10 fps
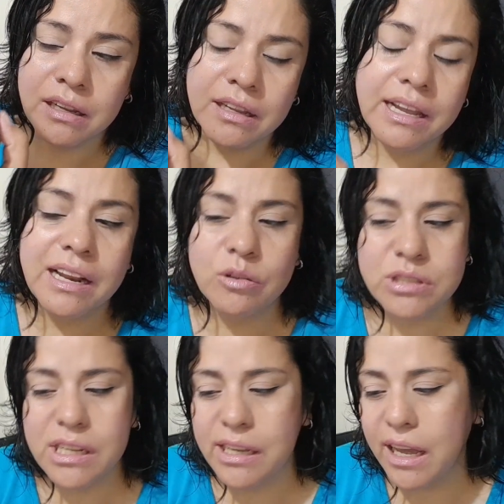El
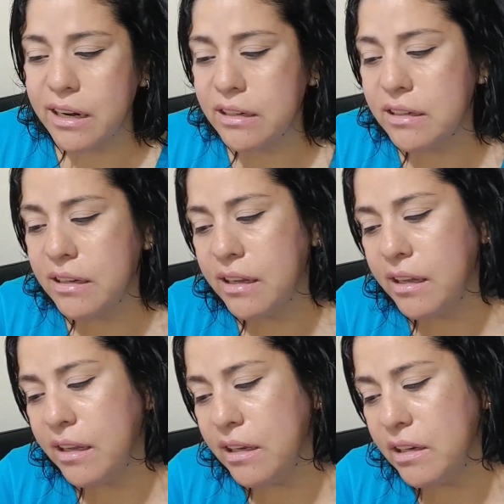auxiliar
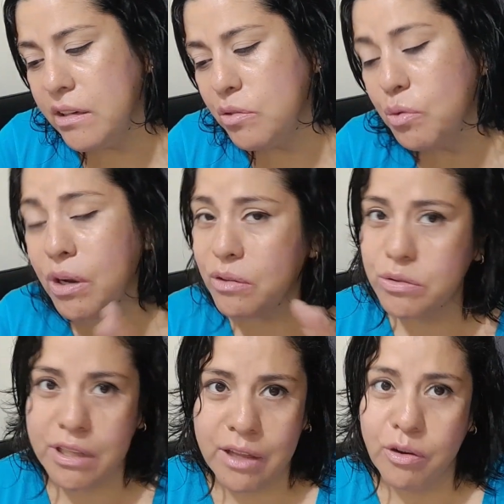eh, nunca lo he
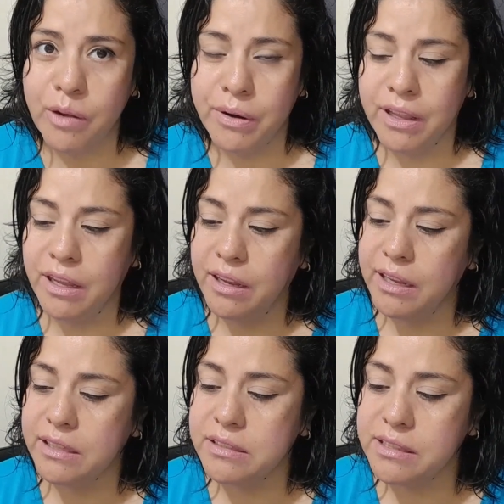usado, la verdad.
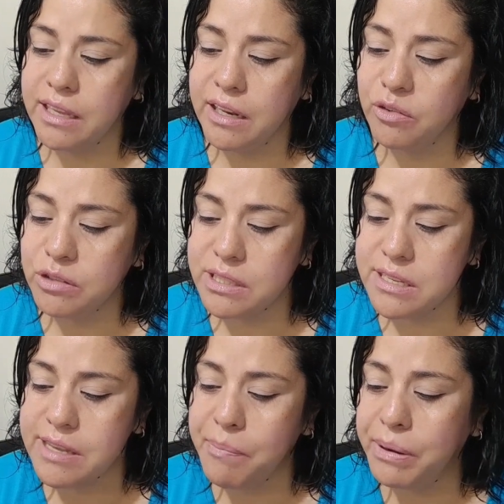Este, no sé si
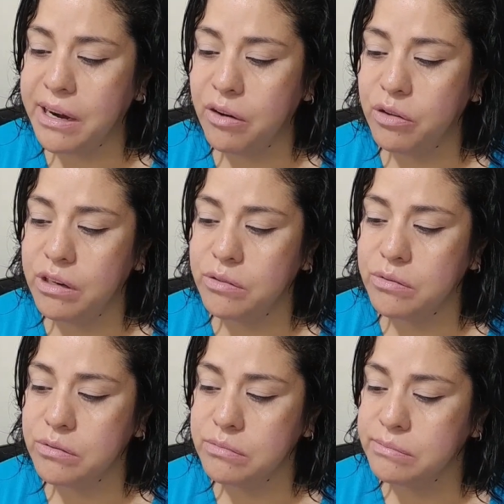sea para lo de
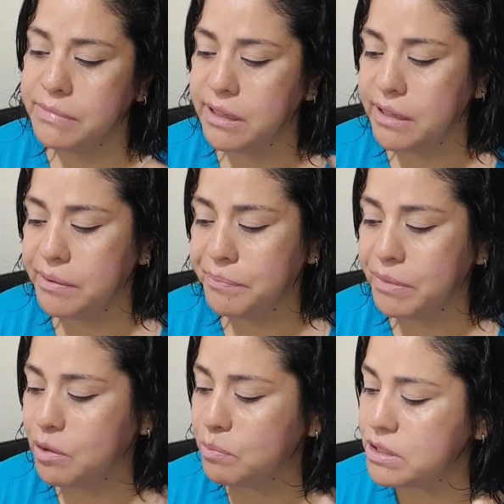los,
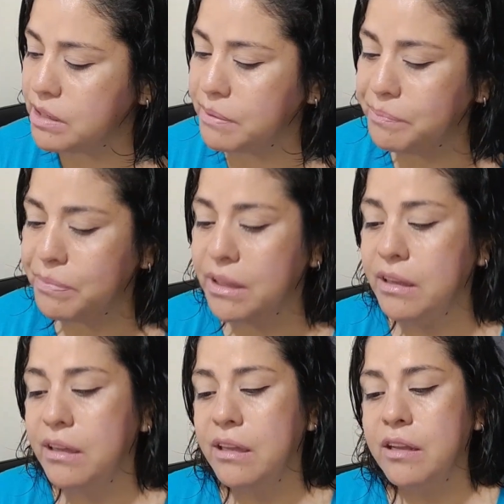¿cómo se llama?
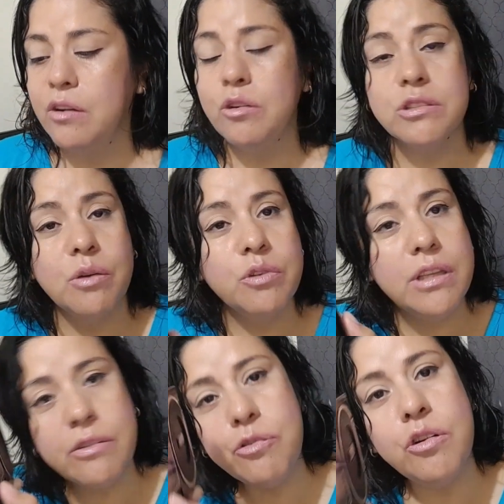Los
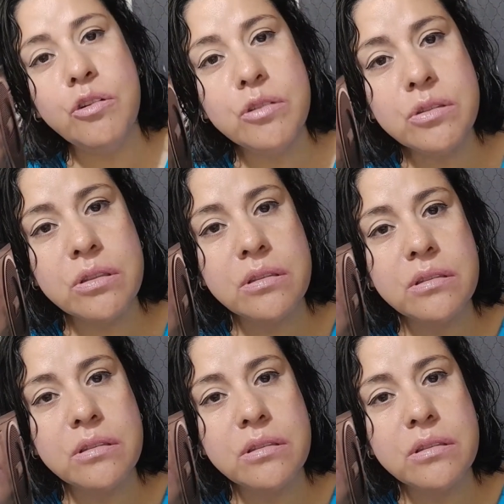audífonos.